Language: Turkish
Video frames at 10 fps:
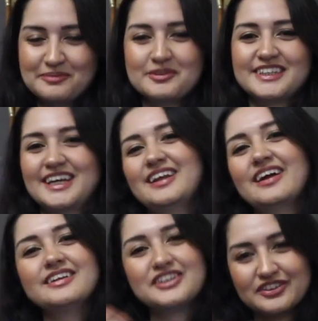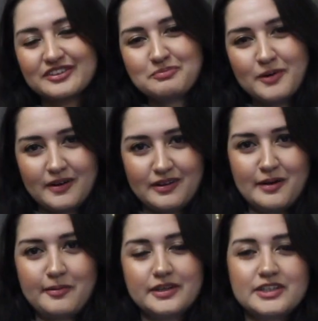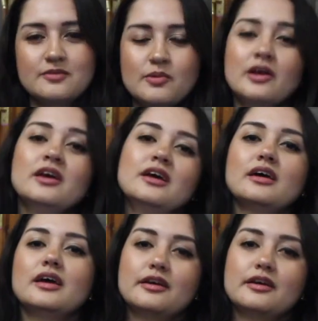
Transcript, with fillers: dediğimiz şeyler de çılgın paralar bence ama